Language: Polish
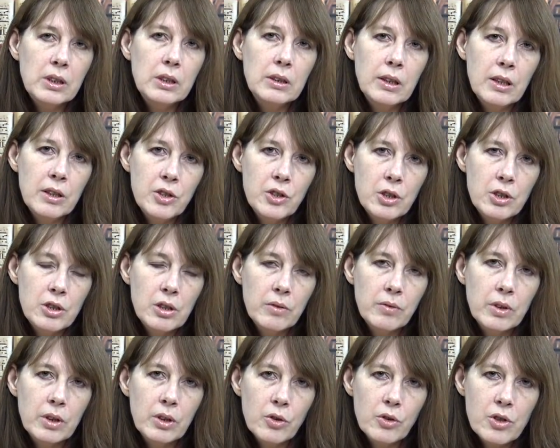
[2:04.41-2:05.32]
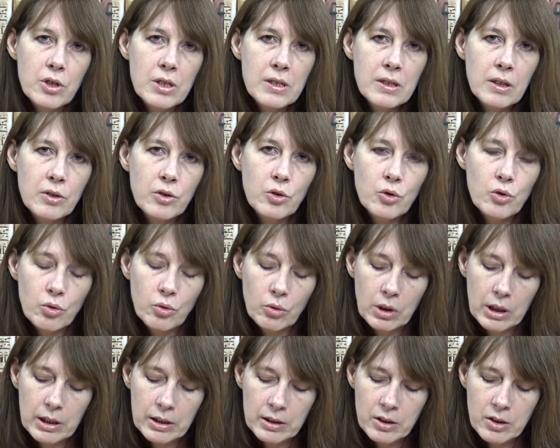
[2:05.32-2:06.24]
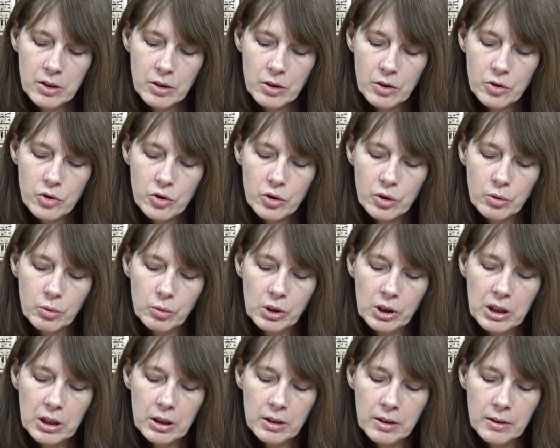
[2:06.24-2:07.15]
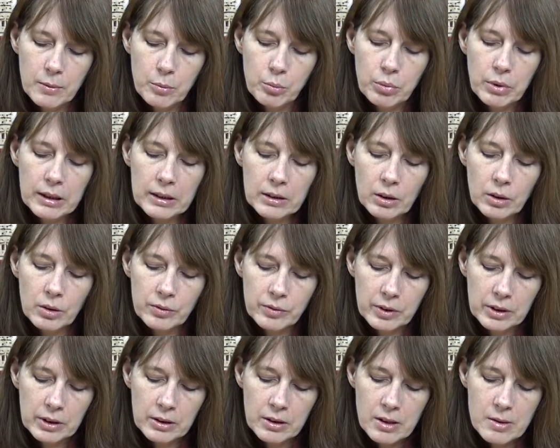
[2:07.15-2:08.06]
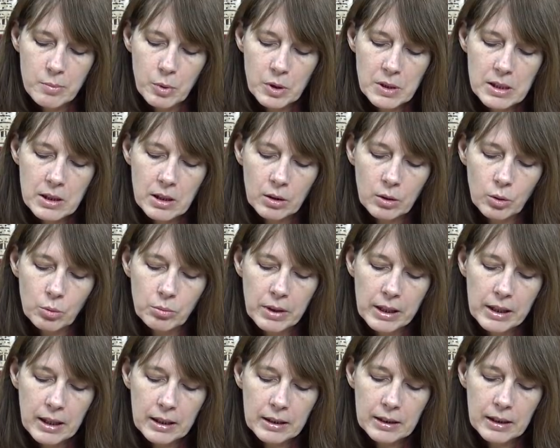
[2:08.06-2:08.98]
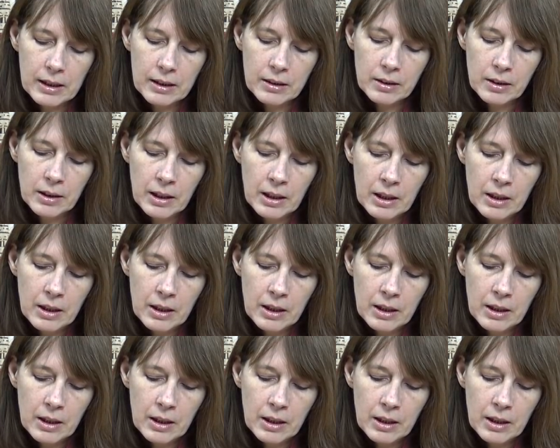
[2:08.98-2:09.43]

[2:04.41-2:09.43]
Nie dajcie się wykorzystać, oszukać, szczególnie panowie spod znaku barana,